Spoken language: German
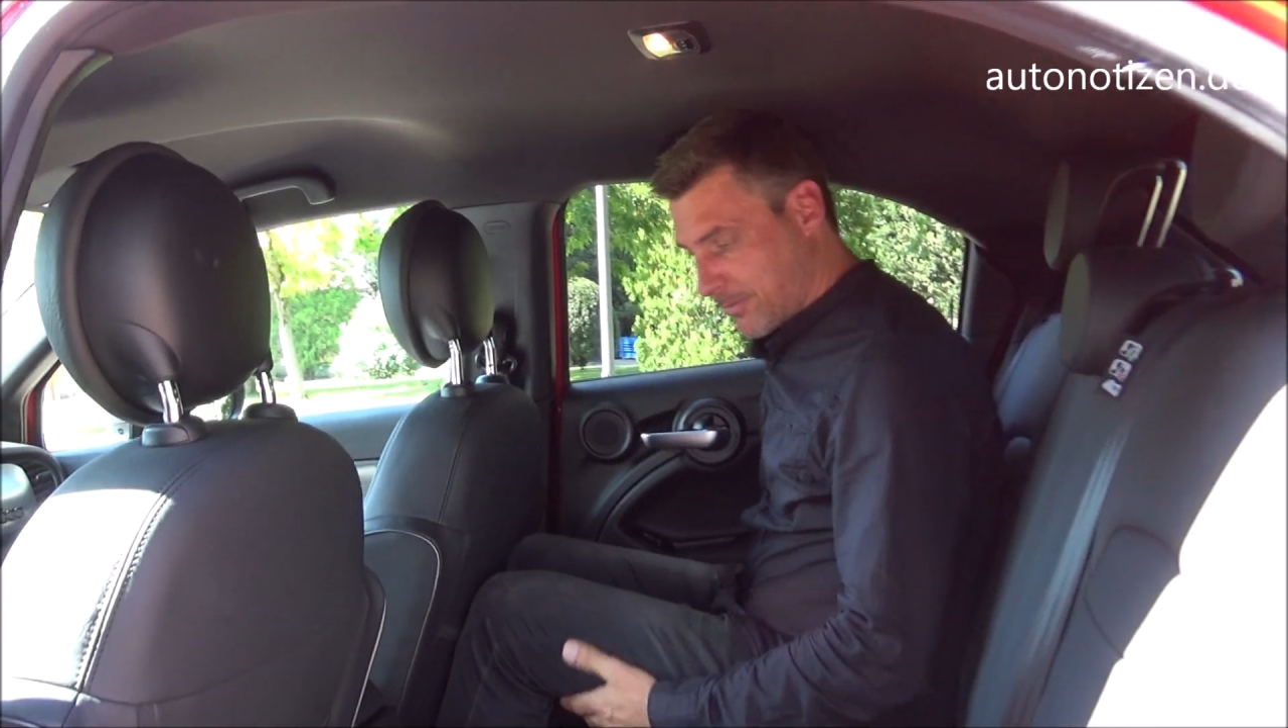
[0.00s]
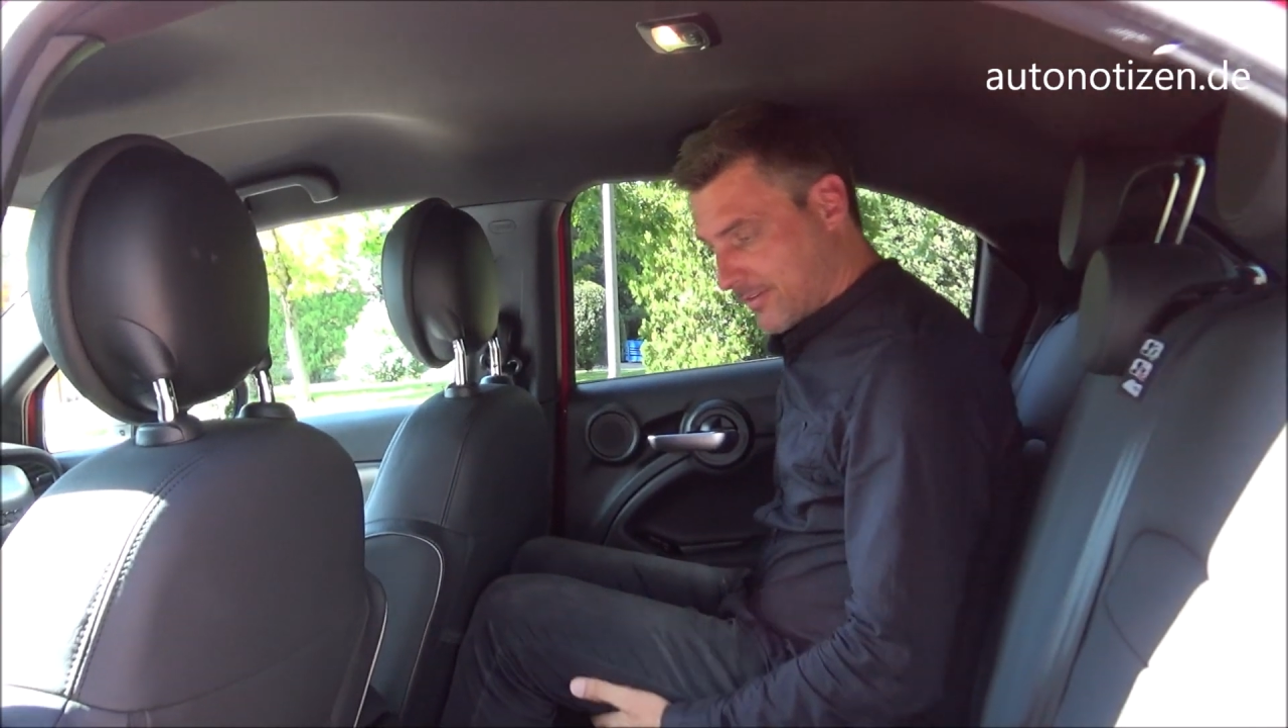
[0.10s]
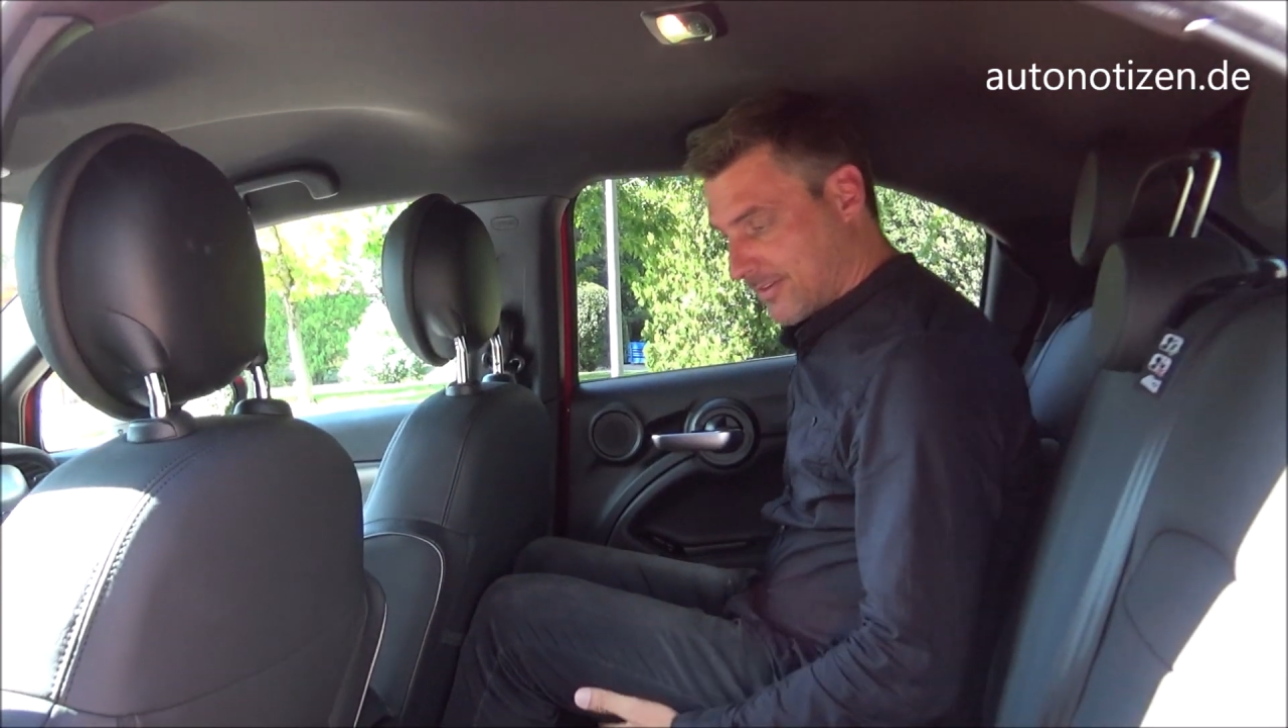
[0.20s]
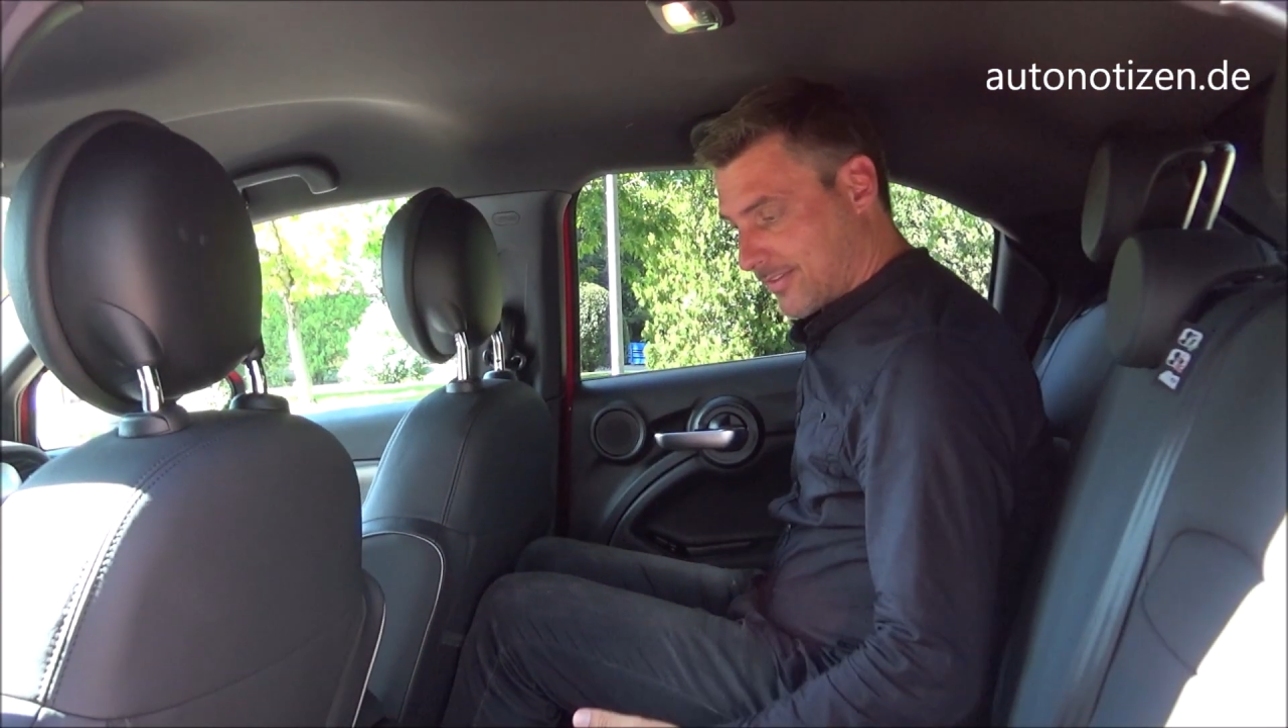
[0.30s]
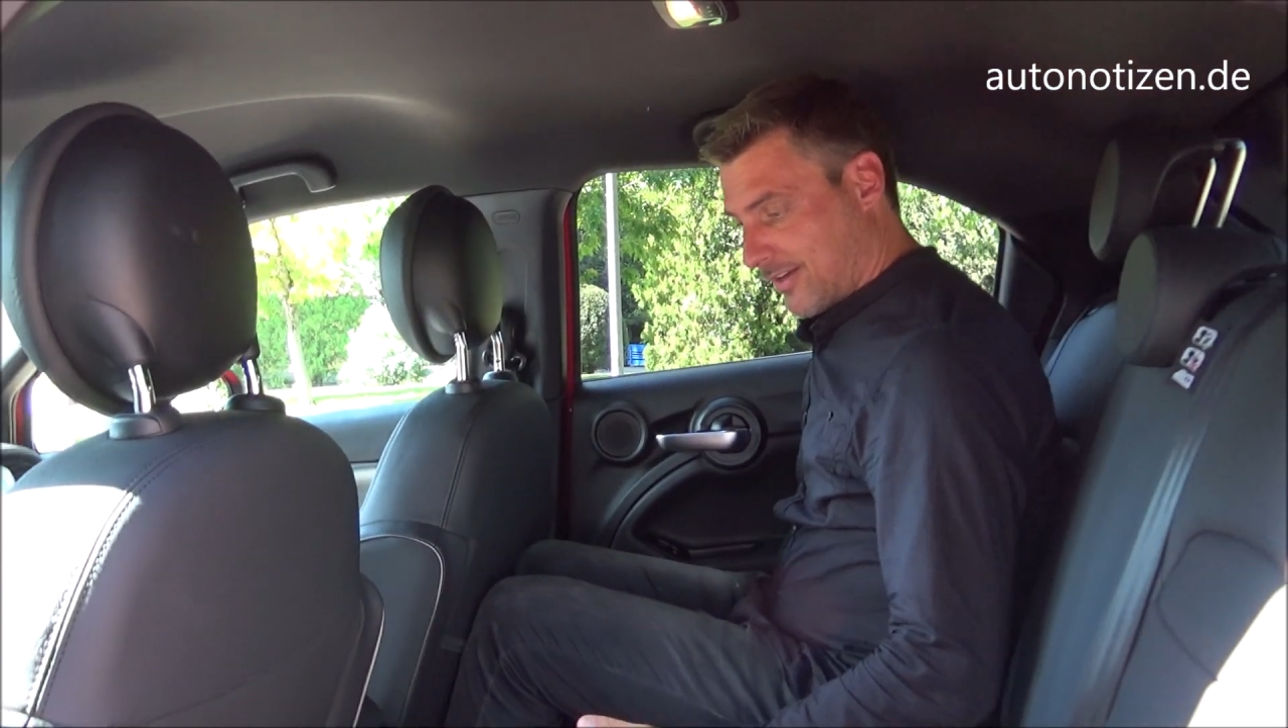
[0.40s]
Man
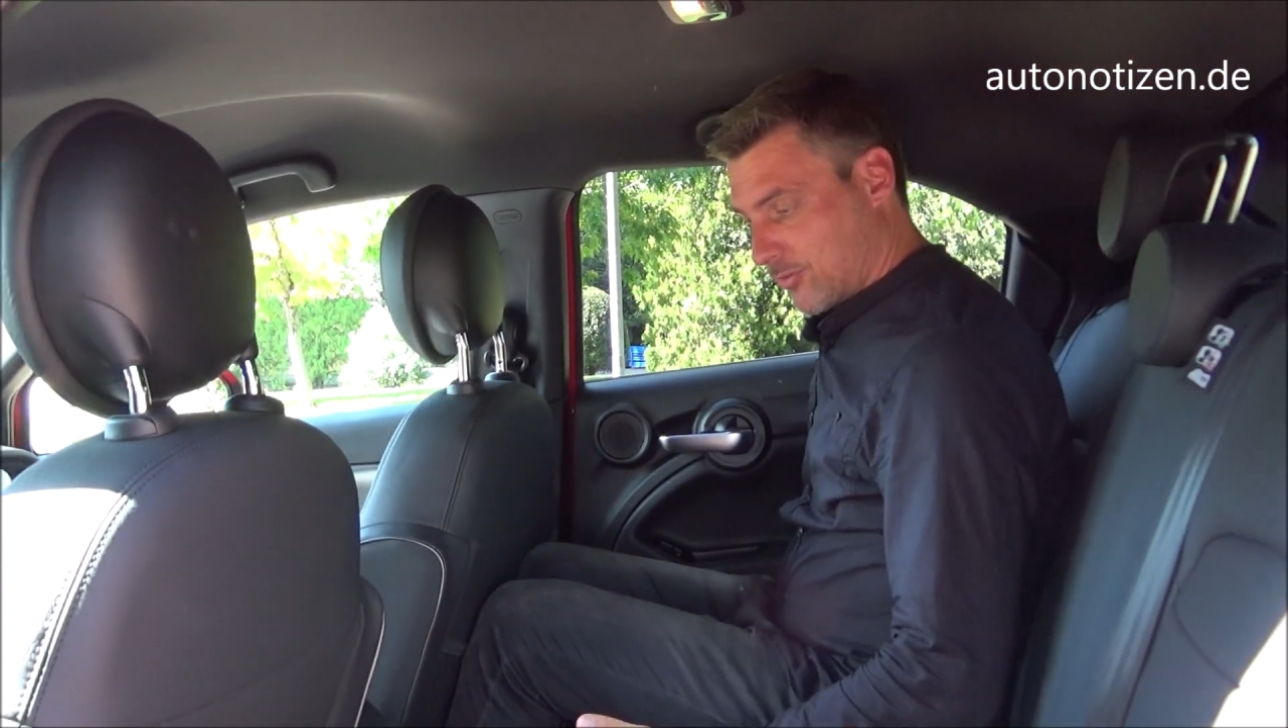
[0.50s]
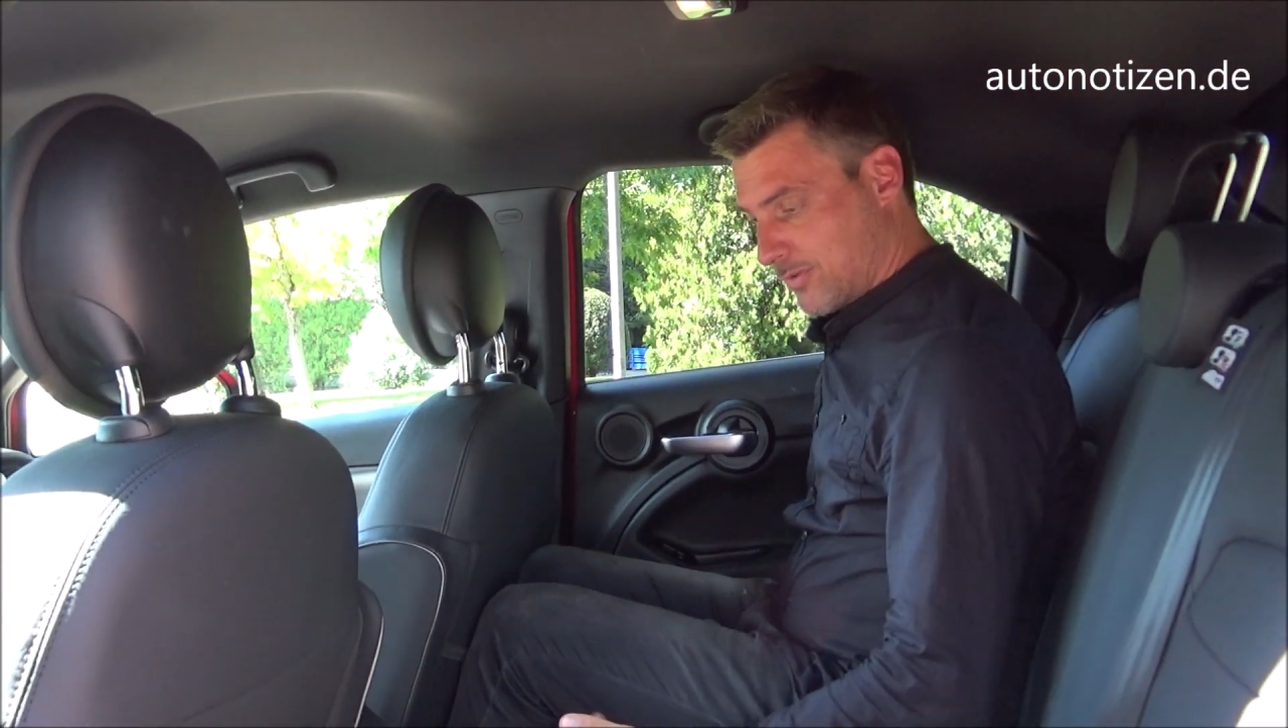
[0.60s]
sitzt also